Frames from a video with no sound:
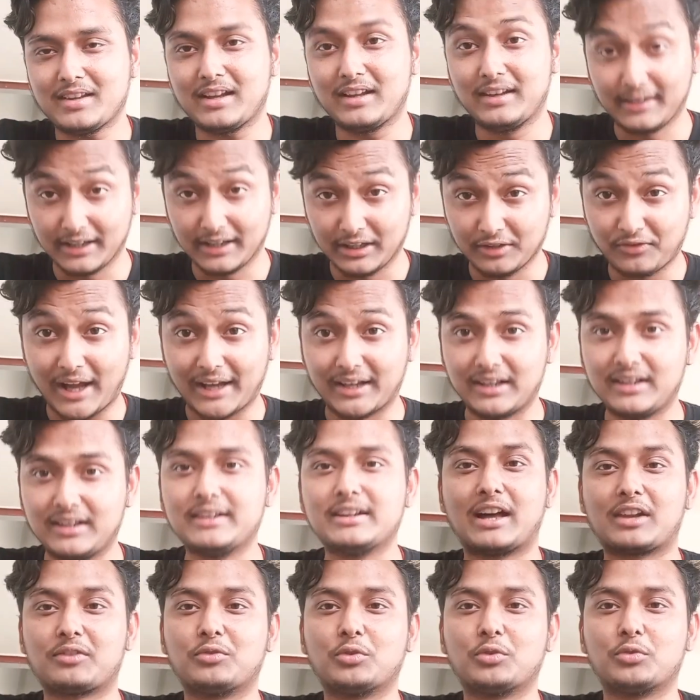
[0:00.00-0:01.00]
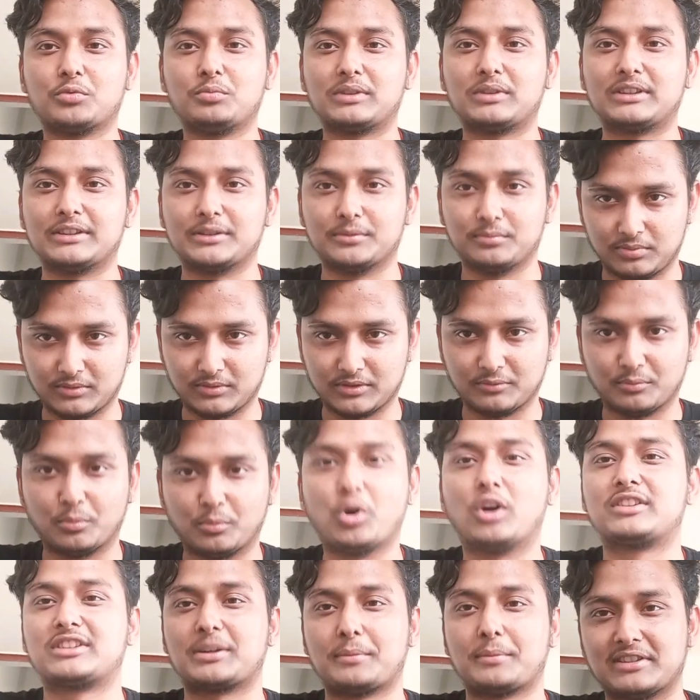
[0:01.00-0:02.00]
लेकिन फाइनली यार वो मतलब
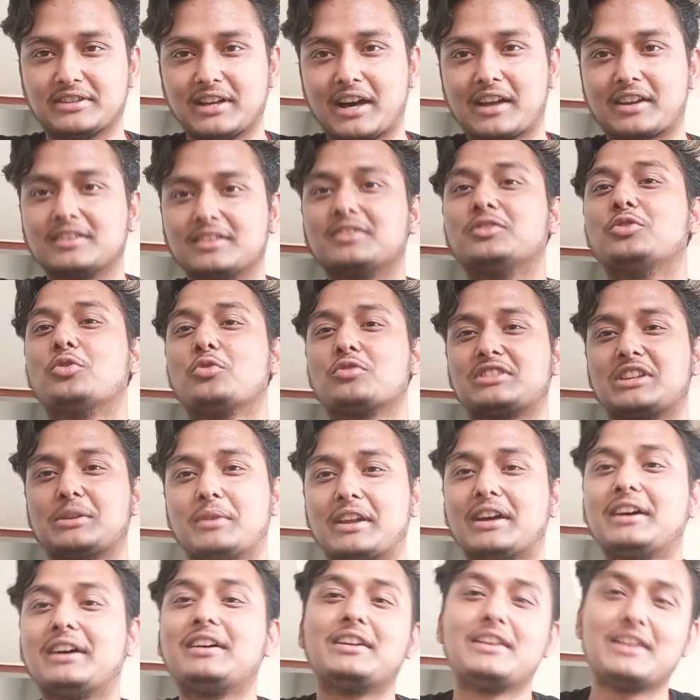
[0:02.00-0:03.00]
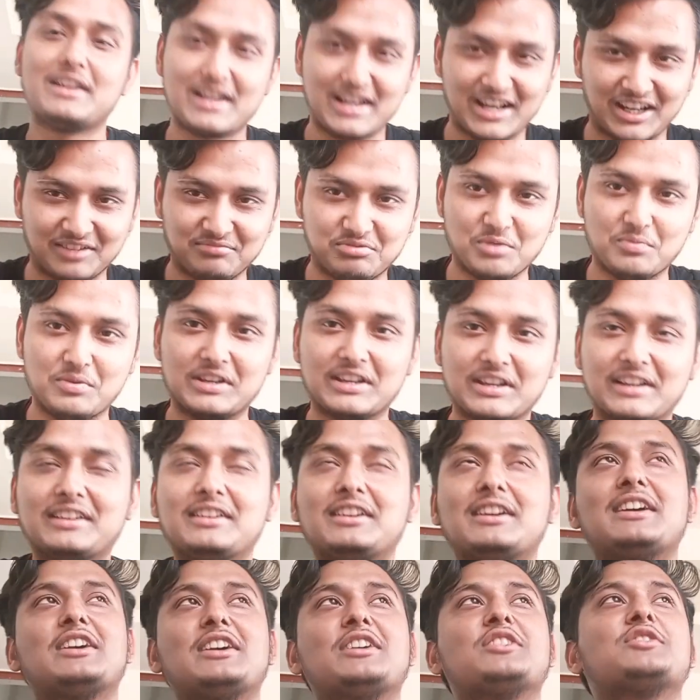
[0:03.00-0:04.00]
बहुत समझदार दोस्त है मेरा अभी भी है
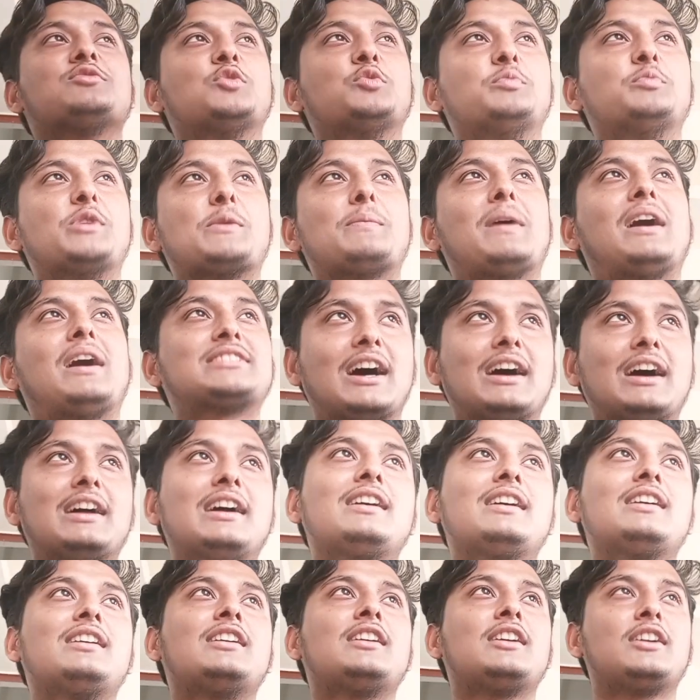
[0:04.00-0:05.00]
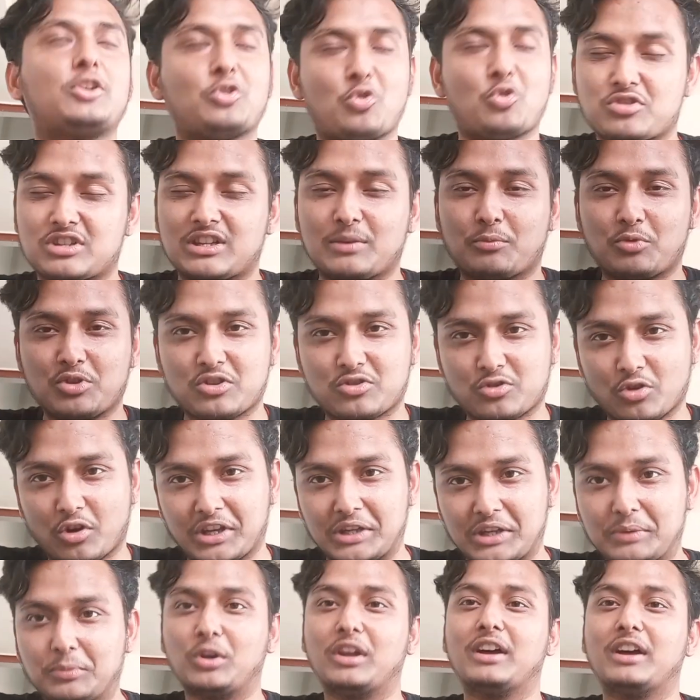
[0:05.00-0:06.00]
तो वो मेरे पास आया उसने मुझे
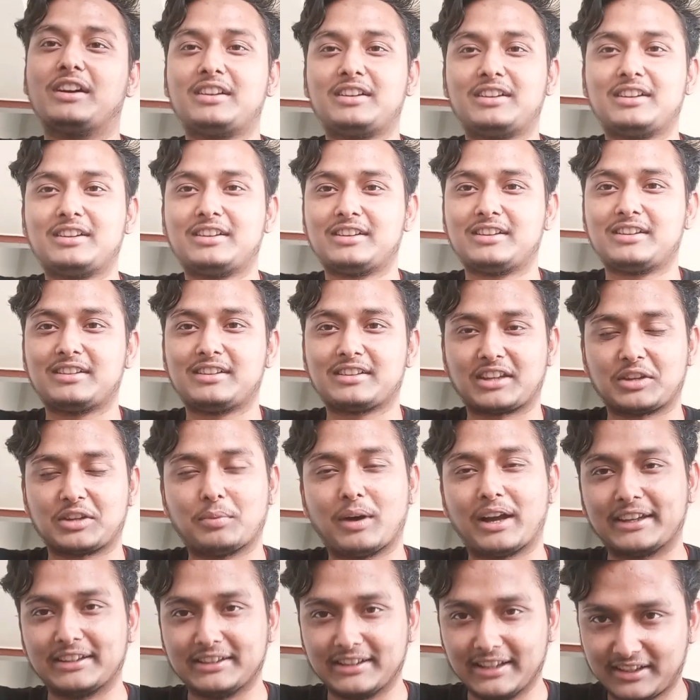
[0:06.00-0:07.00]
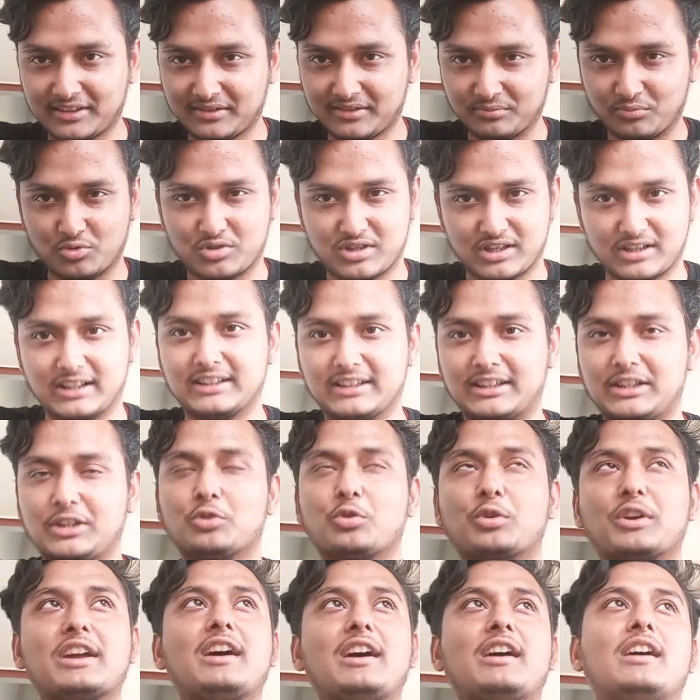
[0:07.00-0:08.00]
सॉरी बोला कि भाई देख मुझसे गलती
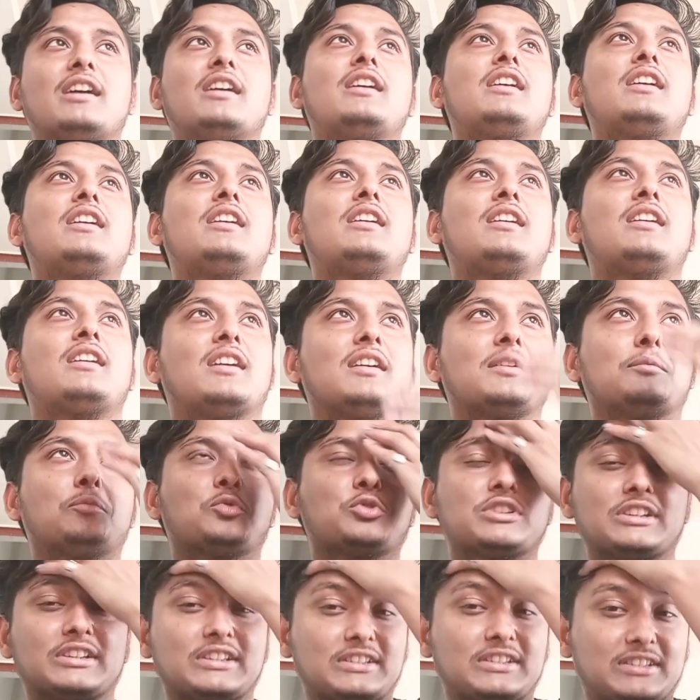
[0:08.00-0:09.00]
हो गया आ, मुझे